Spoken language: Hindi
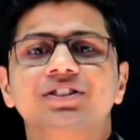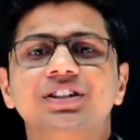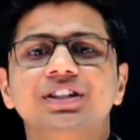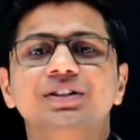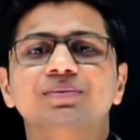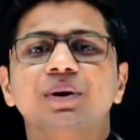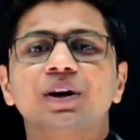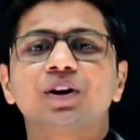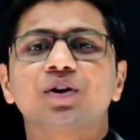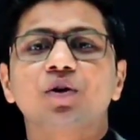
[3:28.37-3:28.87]

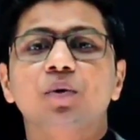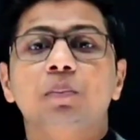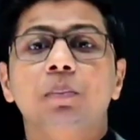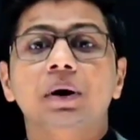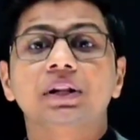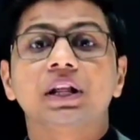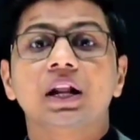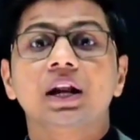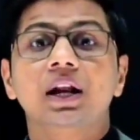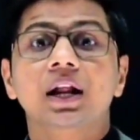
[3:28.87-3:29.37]
जीवन को
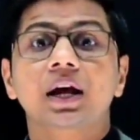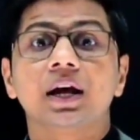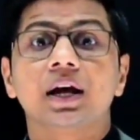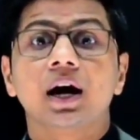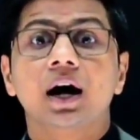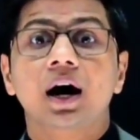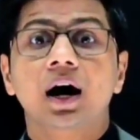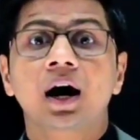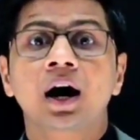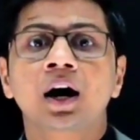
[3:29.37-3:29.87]
बदलने
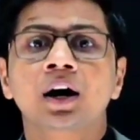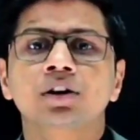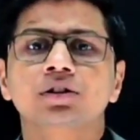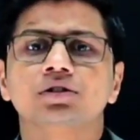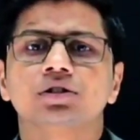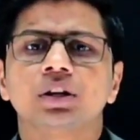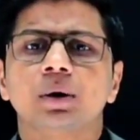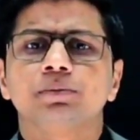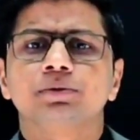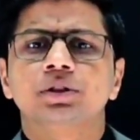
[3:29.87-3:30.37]
का
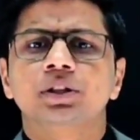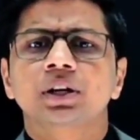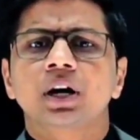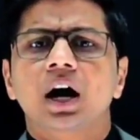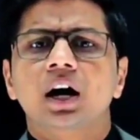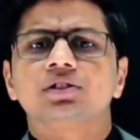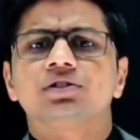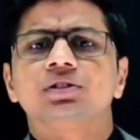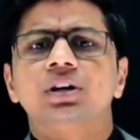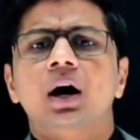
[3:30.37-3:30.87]

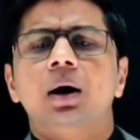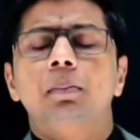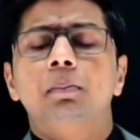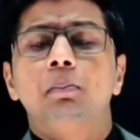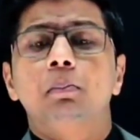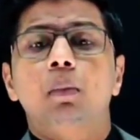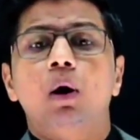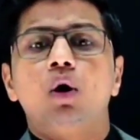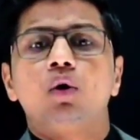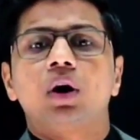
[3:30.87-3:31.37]
सबसे अच्छा
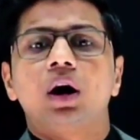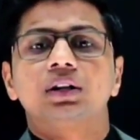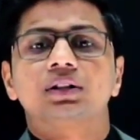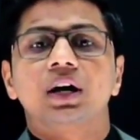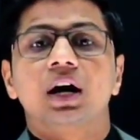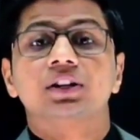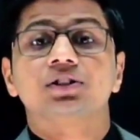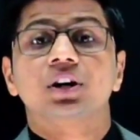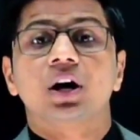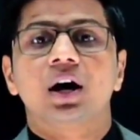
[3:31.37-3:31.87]
मौका
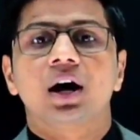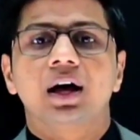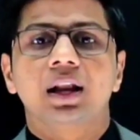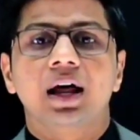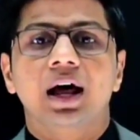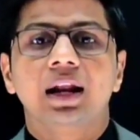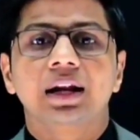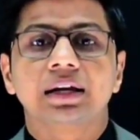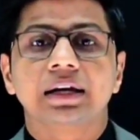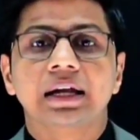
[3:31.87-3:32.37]
था
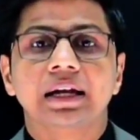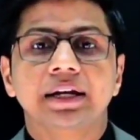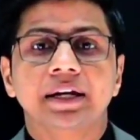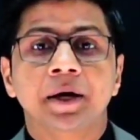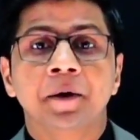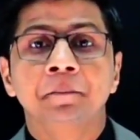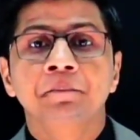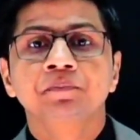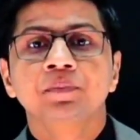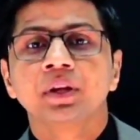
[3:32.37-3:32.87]
छंगालाल के
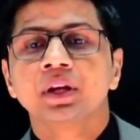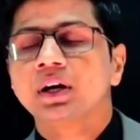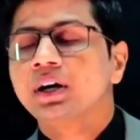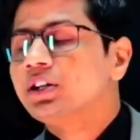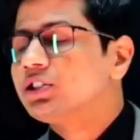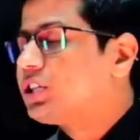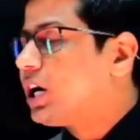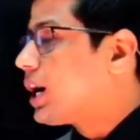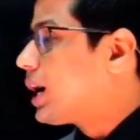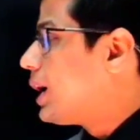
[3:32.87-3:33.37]
लिए
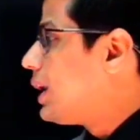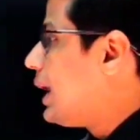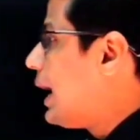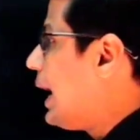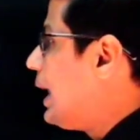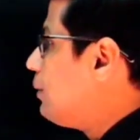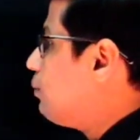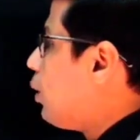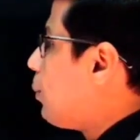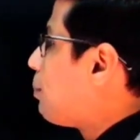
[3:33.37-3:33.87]

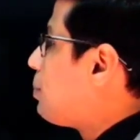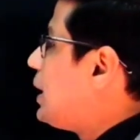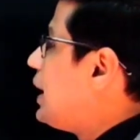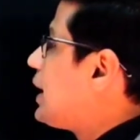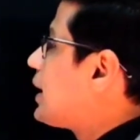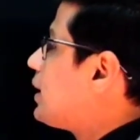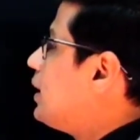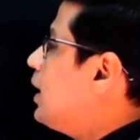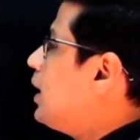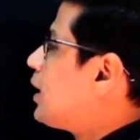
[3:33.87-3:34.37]
छंगालाल वो
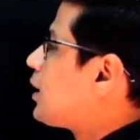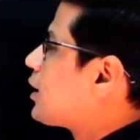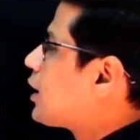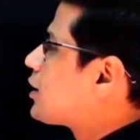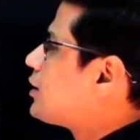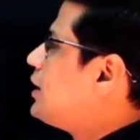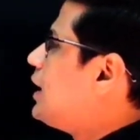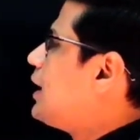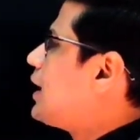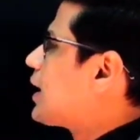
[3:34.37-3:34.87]
प्ले
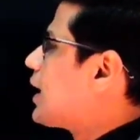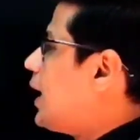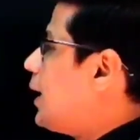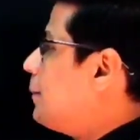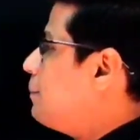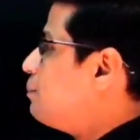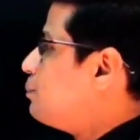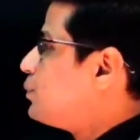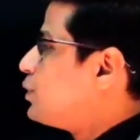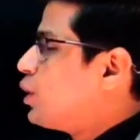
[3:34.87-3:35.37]
करने लगा
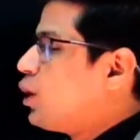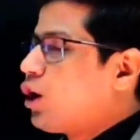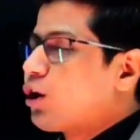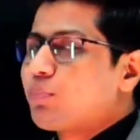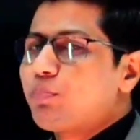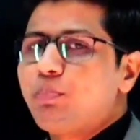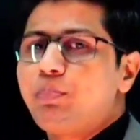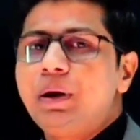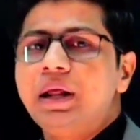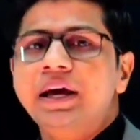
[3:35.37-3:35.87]

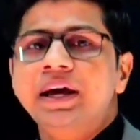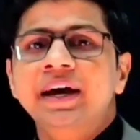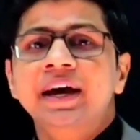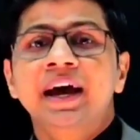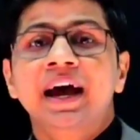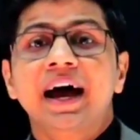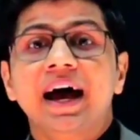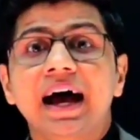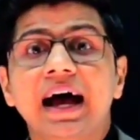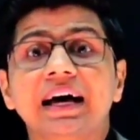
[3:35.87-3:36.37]
और प्ले
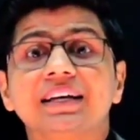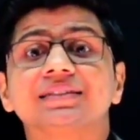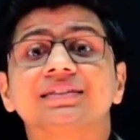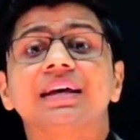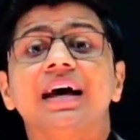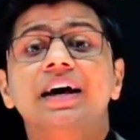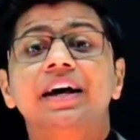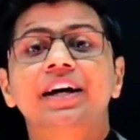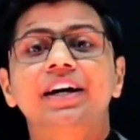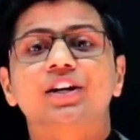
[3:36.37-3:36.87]

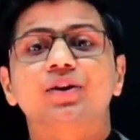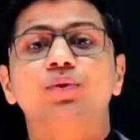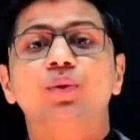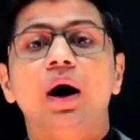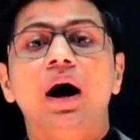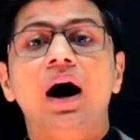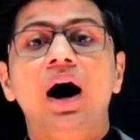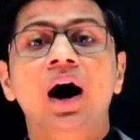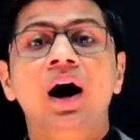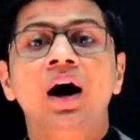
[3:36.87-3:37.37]
ऐसा हिट
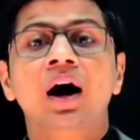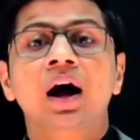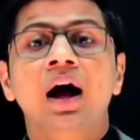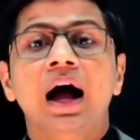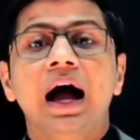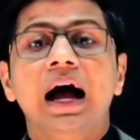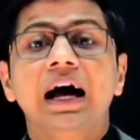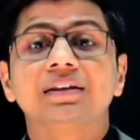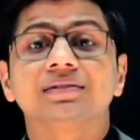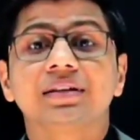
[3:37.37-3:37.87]
हुआ
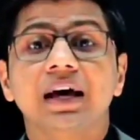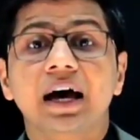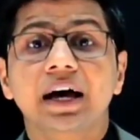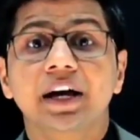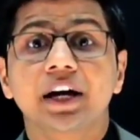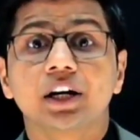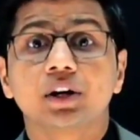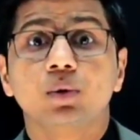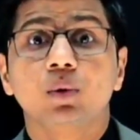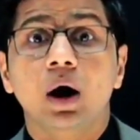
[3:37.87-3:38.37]
ऐसा
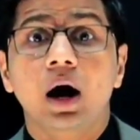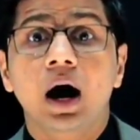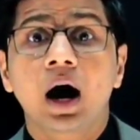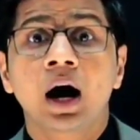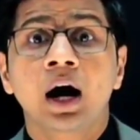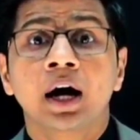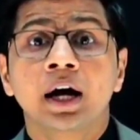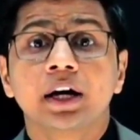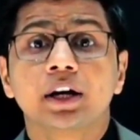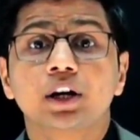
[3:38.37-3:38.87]
हिट हुआ
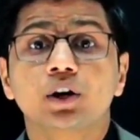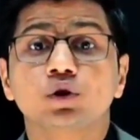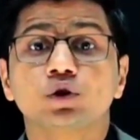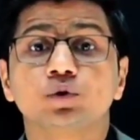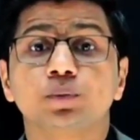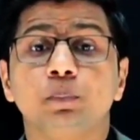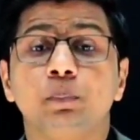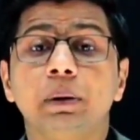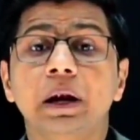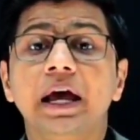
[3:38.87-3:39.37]
कि
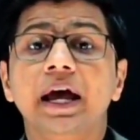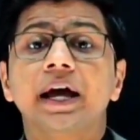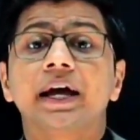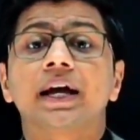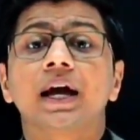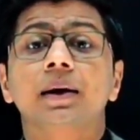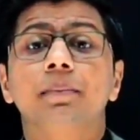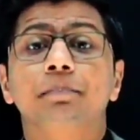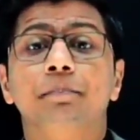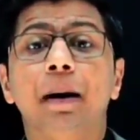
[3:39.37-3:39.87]
उस प्ले
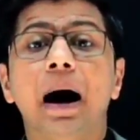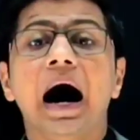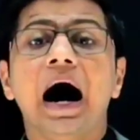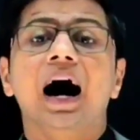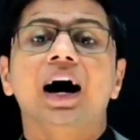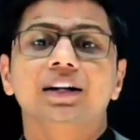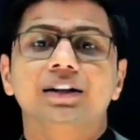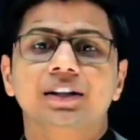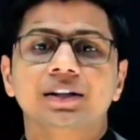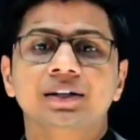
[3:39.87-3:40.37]
के
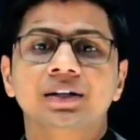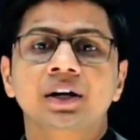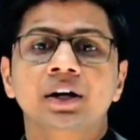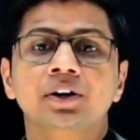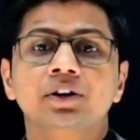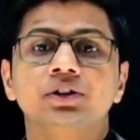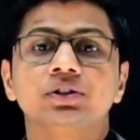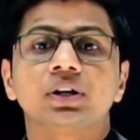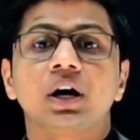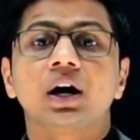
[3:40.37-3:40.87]
बाद
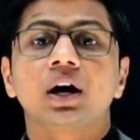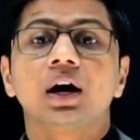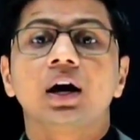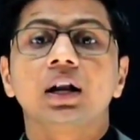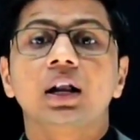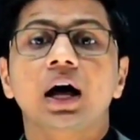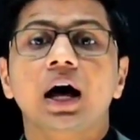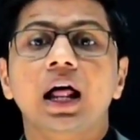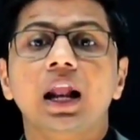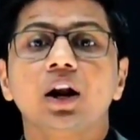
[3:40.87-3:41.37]

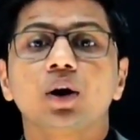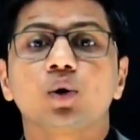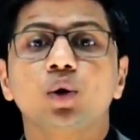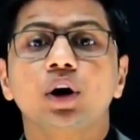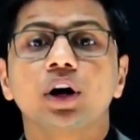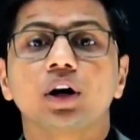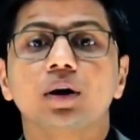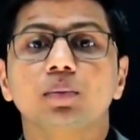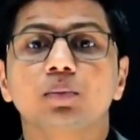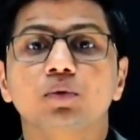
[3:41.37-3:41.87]
छंगालाल
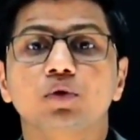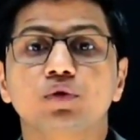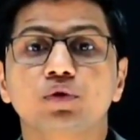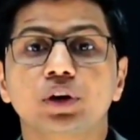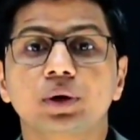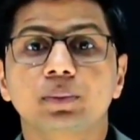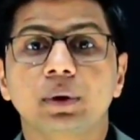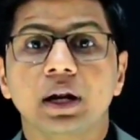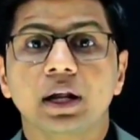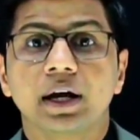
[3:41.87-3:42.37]
को एक
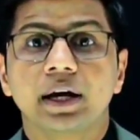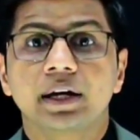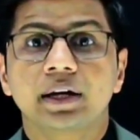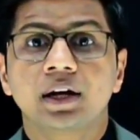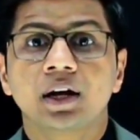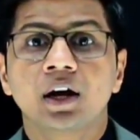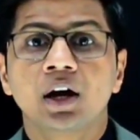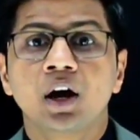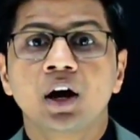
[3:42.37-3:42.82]
मूवी मिल गई